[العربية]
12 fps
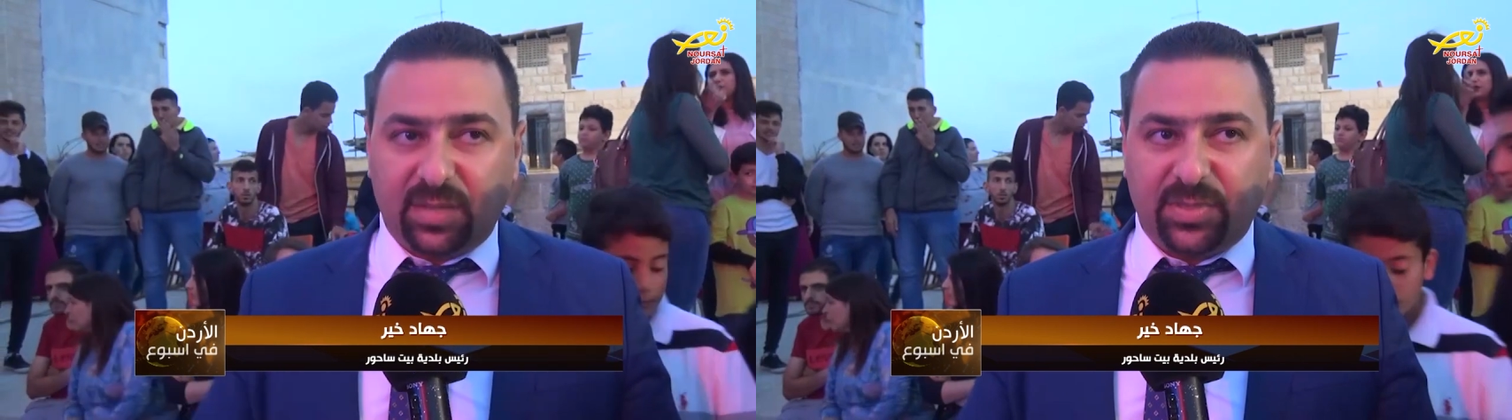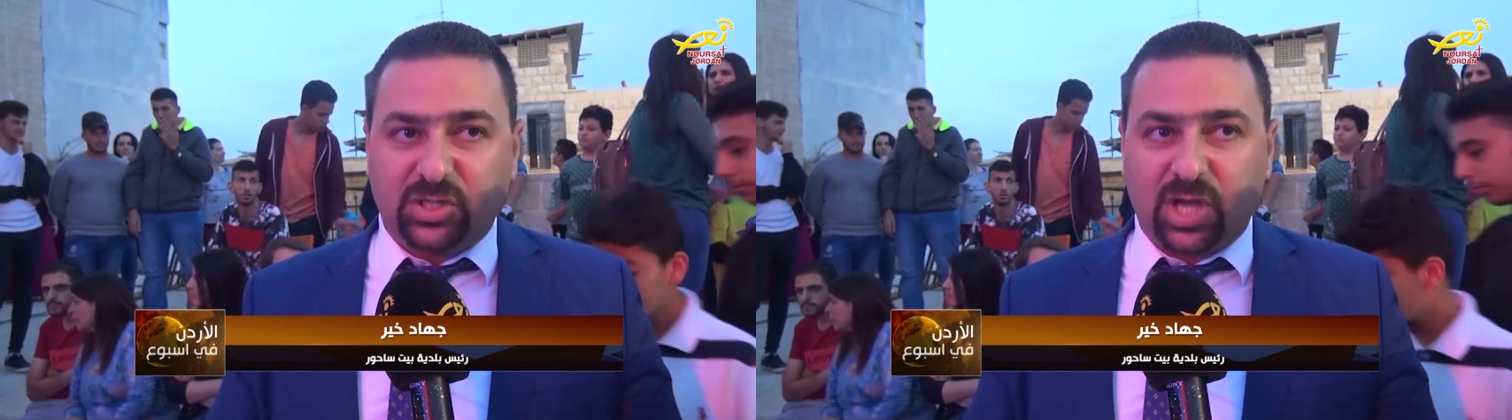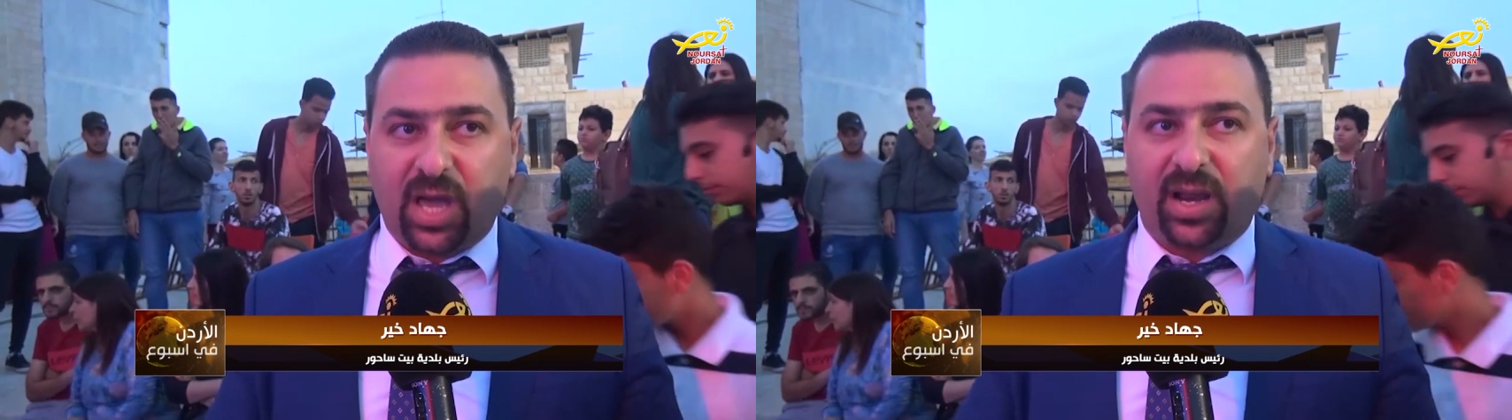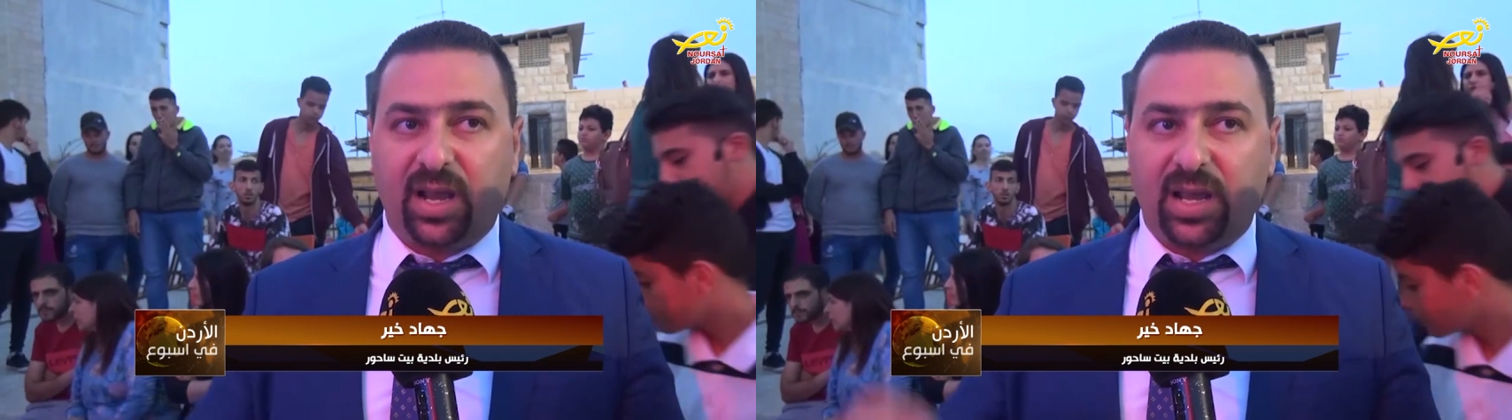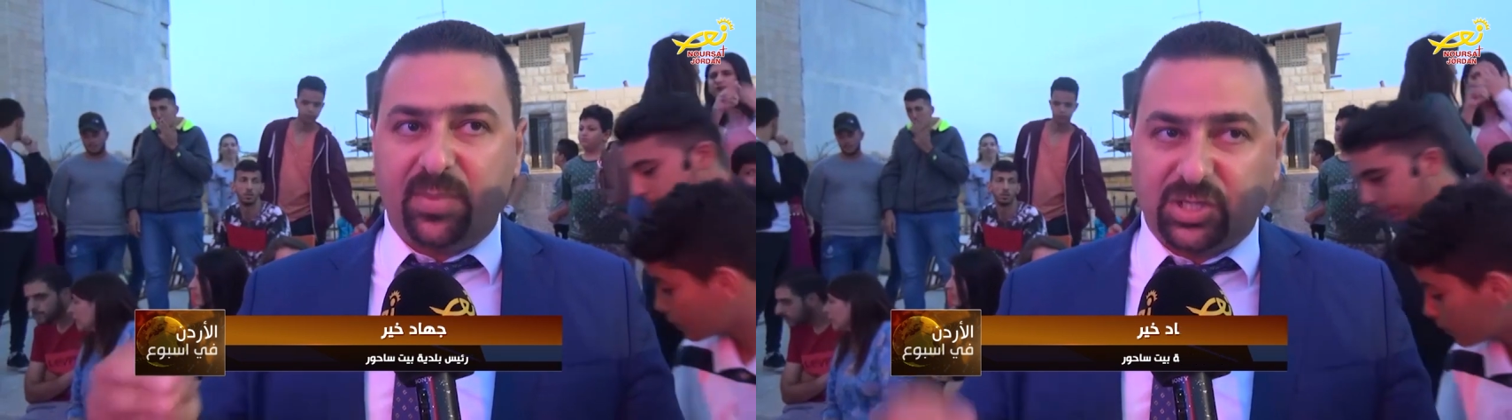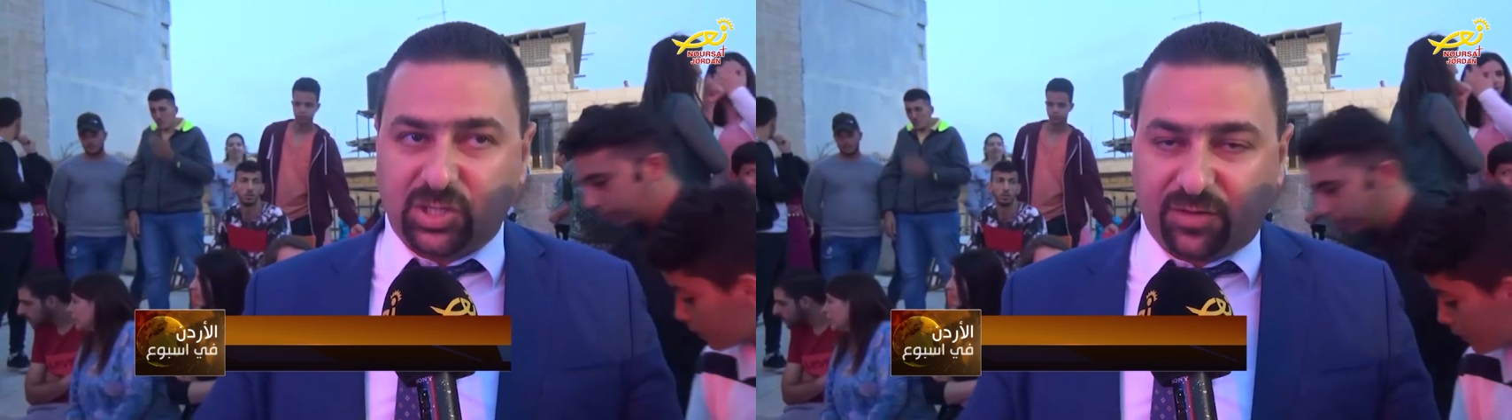البشارة
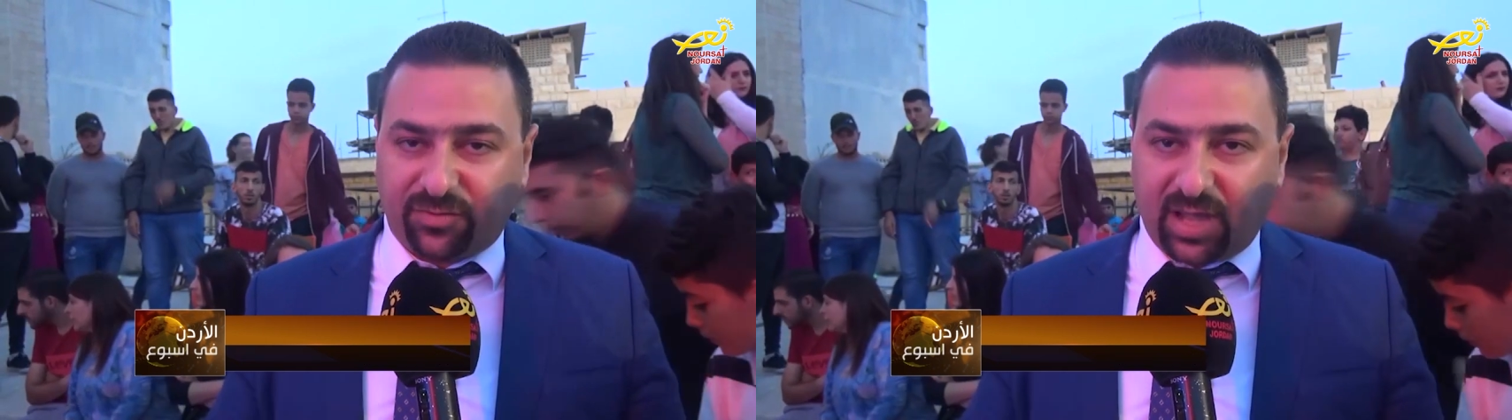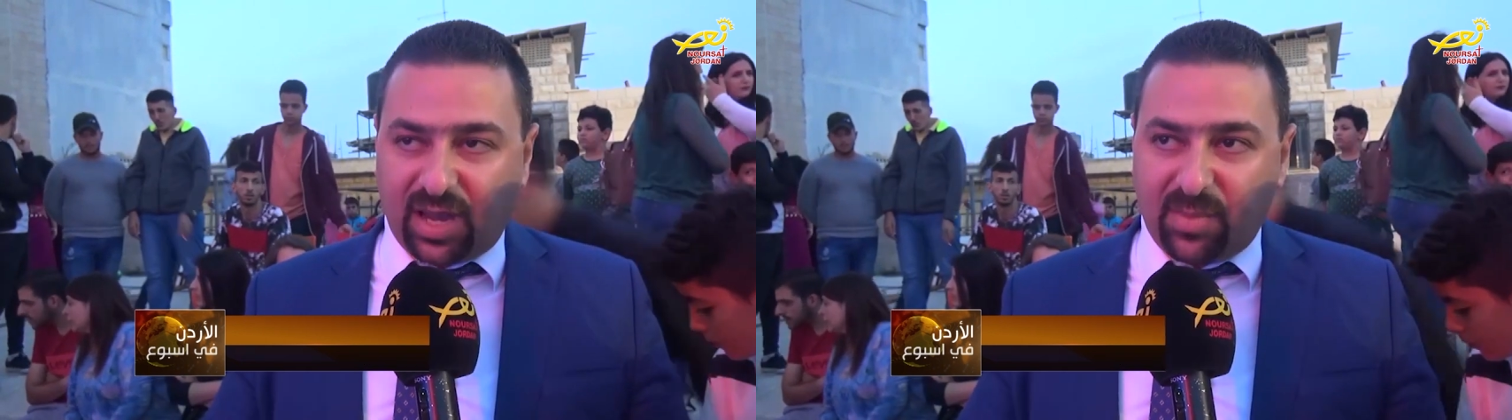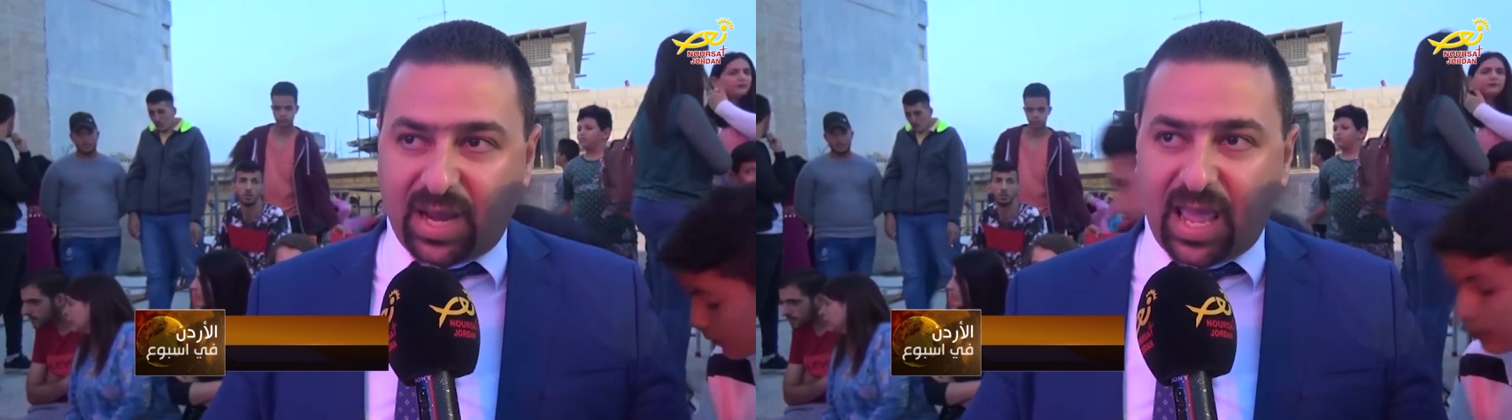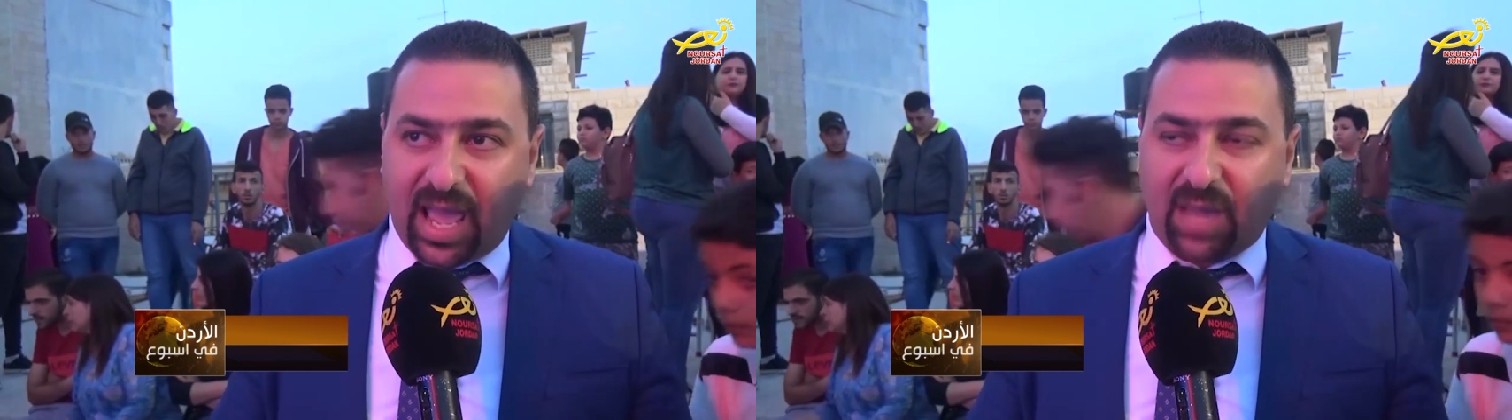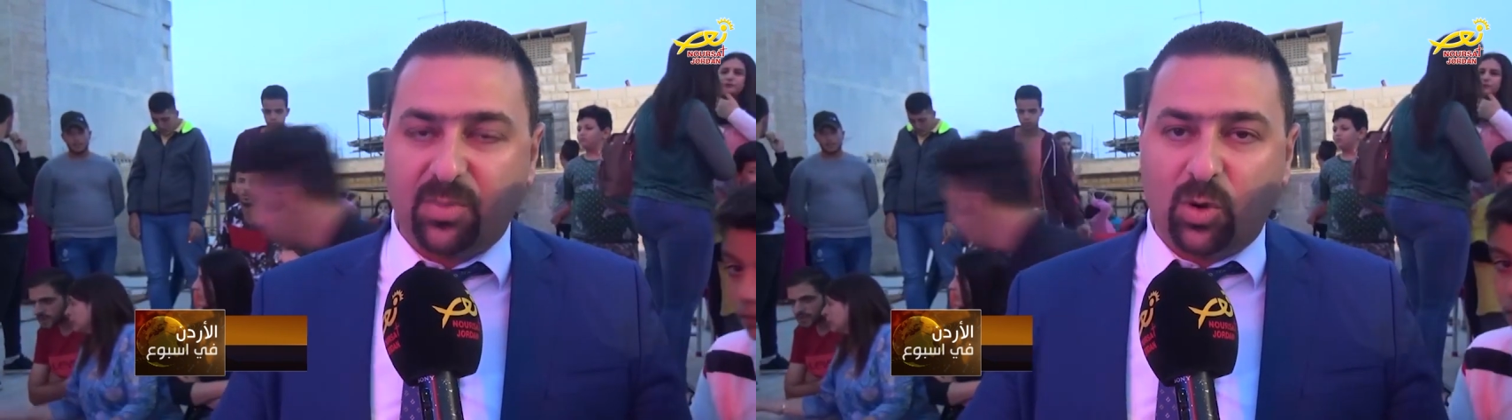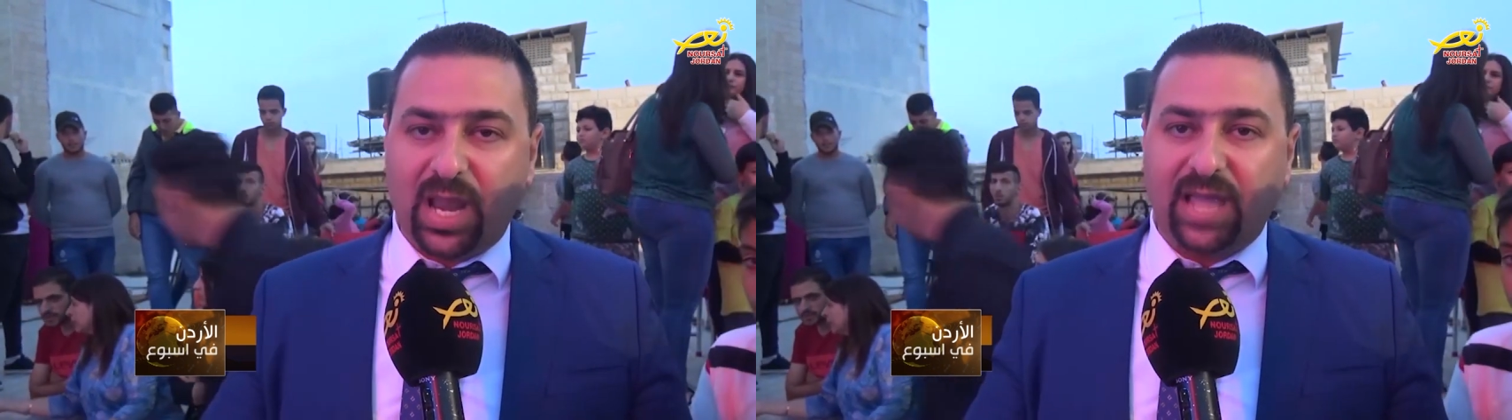اللي بشر فيها
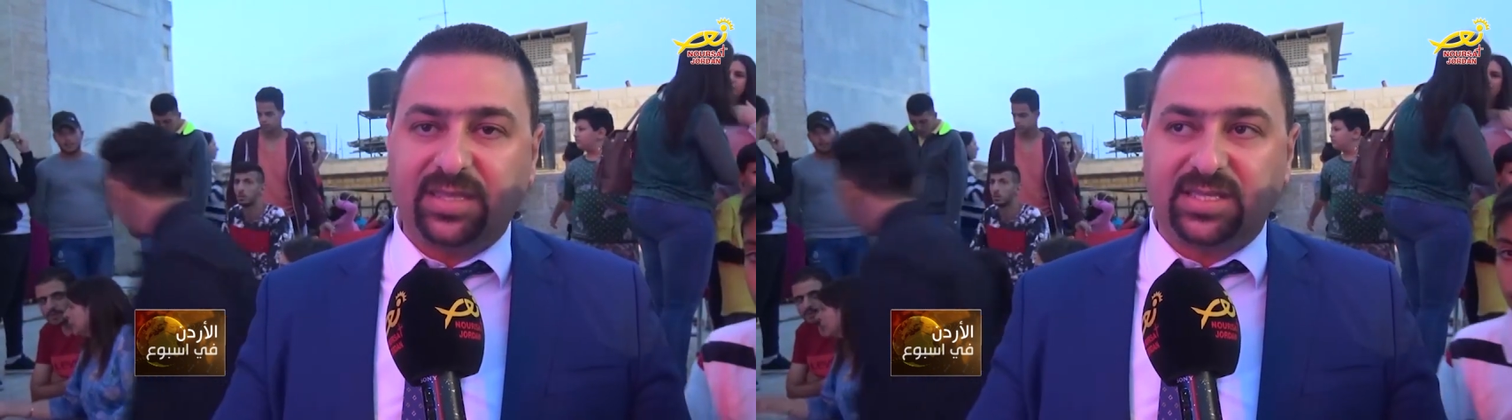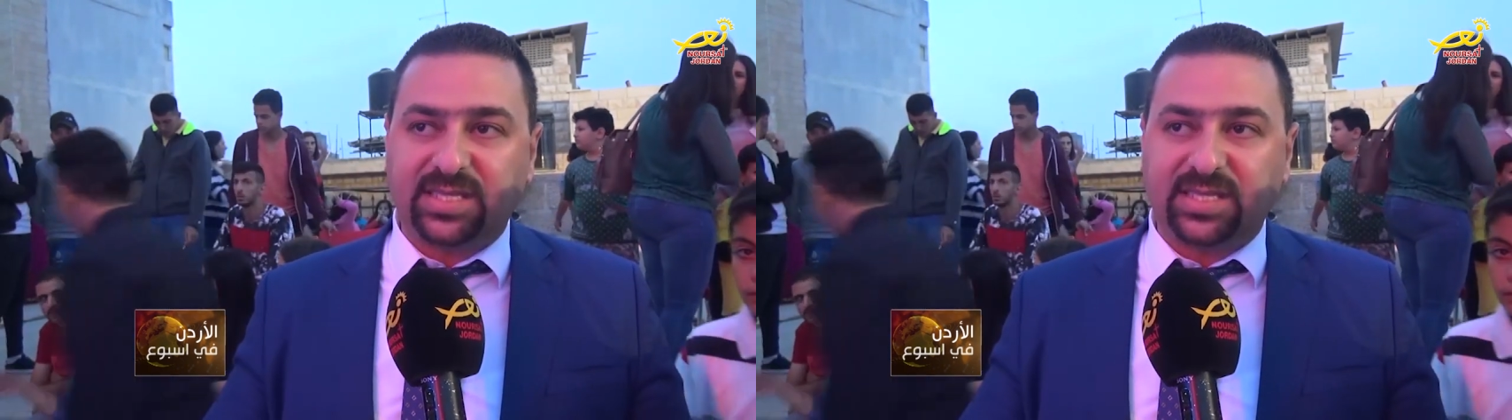الملاك بولادة